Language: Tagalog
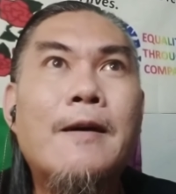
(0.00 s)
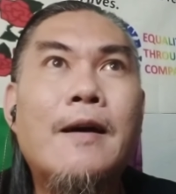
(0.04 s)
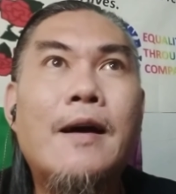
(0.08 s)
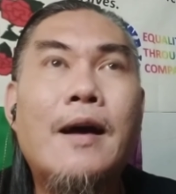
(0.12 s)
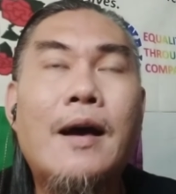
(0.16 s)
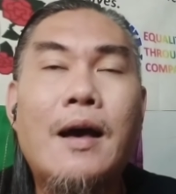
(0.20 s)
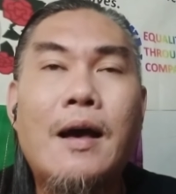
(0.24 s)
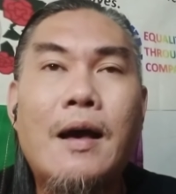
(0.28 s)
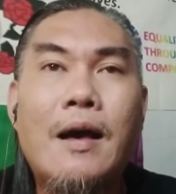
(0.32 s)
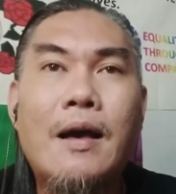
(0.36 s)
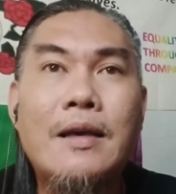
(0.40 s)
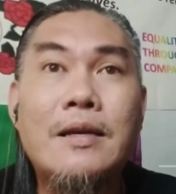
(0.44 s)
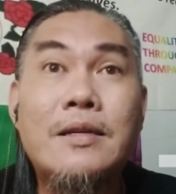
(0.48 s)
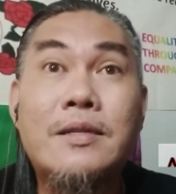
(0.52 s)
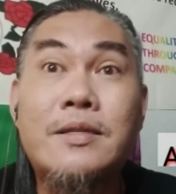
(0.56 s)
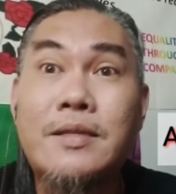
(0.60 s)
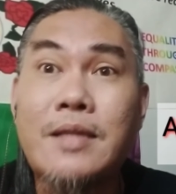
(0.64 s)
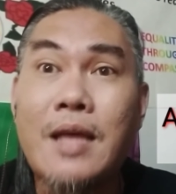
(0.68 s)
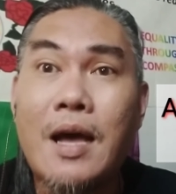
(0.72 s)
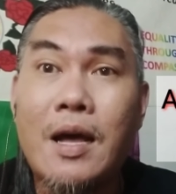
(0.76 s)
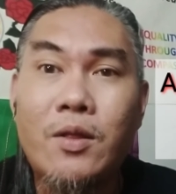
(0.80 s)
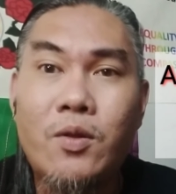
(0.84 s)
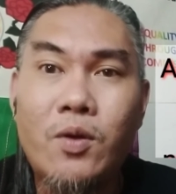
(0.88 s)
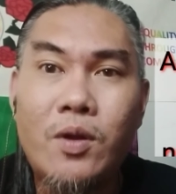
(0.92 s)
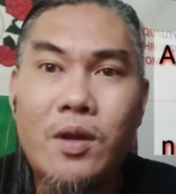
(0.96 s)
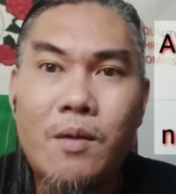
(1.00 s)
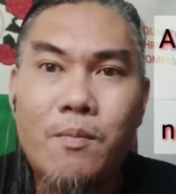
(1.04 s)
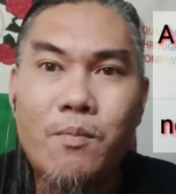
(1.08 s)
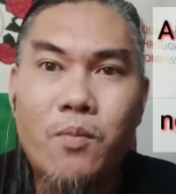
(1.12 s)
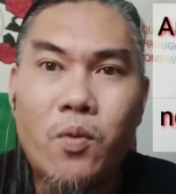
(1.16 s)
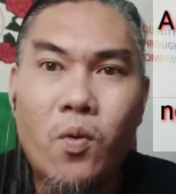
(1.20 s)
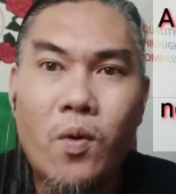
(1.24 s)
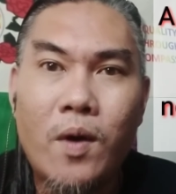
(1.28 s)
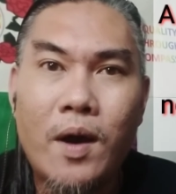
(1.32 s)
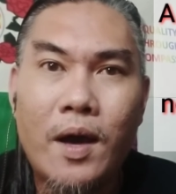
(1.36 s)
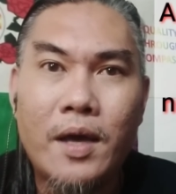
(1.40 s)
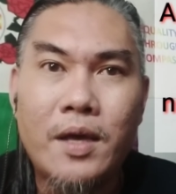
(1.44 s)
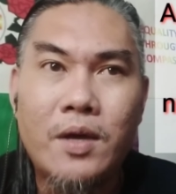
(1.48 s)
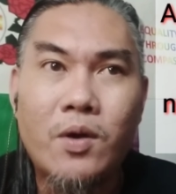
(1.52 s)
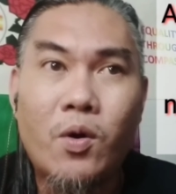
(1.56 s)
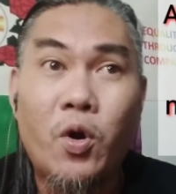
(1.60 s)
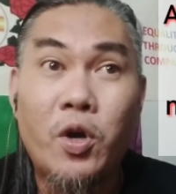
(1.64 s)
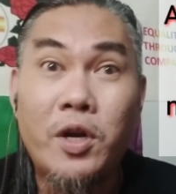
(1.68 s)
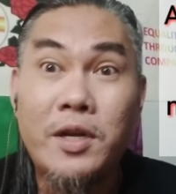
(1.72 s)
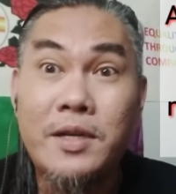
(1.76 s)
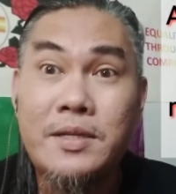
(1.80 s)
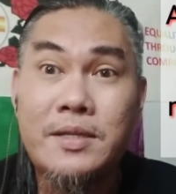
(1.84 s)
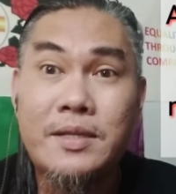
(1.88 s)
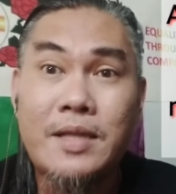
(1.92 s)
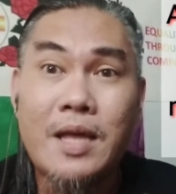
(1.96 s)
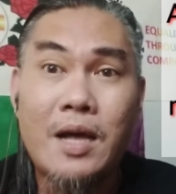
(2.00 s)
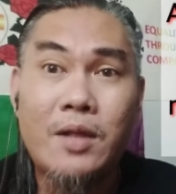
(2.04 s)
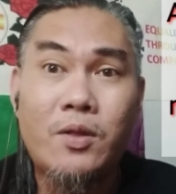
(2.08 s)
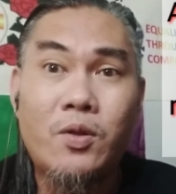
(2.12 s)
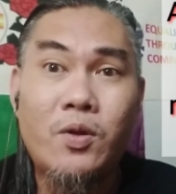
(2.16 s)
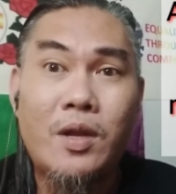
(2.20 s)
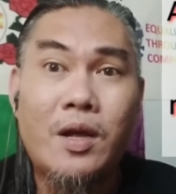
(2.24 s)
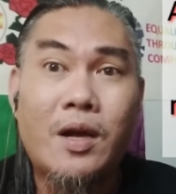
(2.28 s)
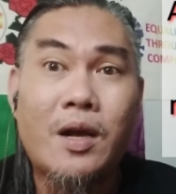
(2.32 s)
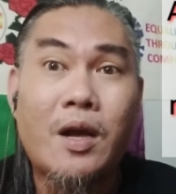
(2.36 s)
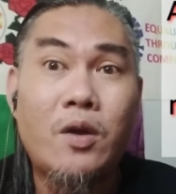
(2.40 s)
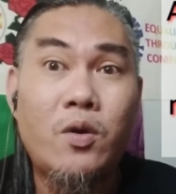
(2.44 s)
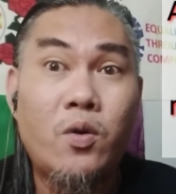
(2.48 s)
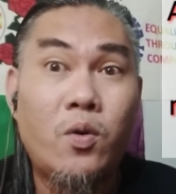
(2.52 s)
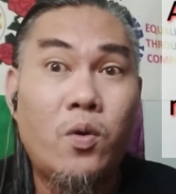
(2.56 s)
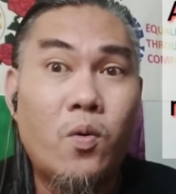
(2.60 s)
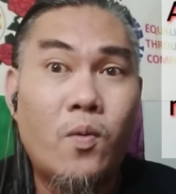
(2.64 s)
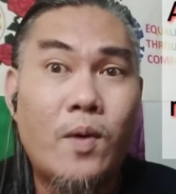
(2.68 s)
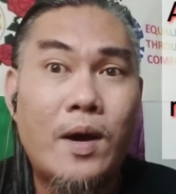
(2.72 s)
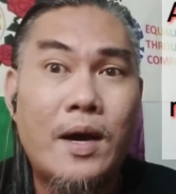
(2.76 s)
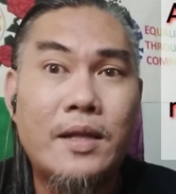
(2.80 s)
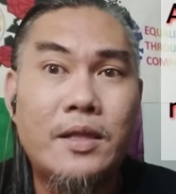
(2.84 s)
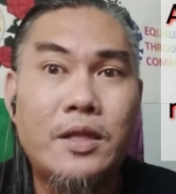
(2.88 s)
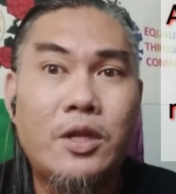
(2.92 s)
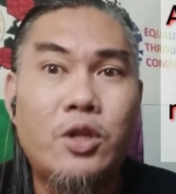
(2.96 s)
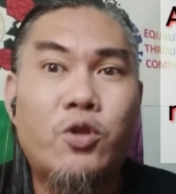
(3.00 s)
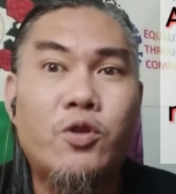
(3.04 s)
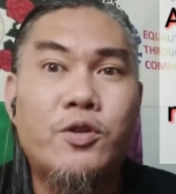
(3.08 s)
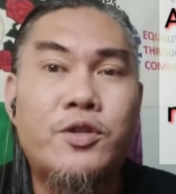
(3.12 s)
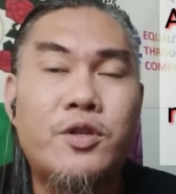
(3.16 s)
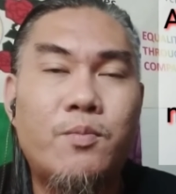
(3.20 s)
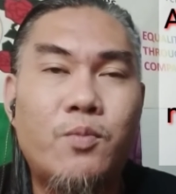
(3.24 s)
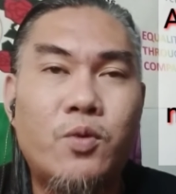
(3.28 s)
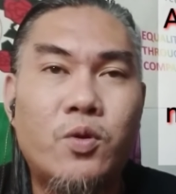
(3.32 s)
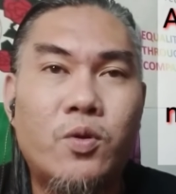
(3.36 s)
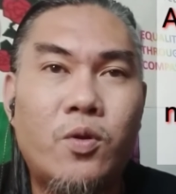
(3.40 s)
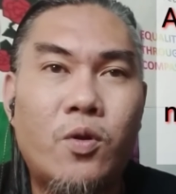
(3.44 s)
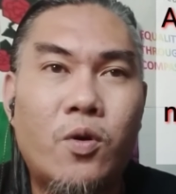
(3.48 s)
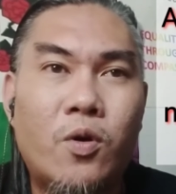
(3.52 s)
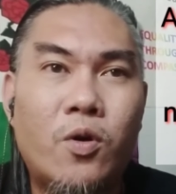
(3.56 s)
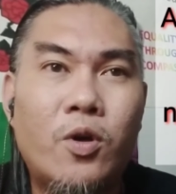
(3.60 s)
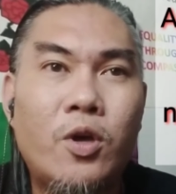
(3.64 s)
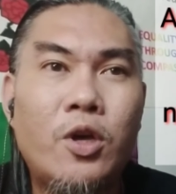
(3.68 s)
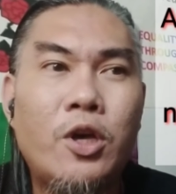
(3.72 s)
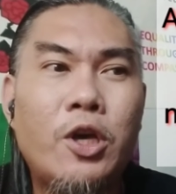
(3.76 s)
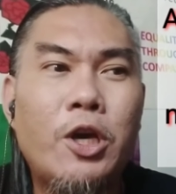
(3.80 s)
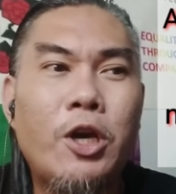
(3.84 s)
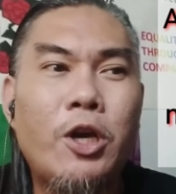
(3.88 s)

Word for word: uh, estado ng buhay or estado ng kaluluwa dito sa mundo.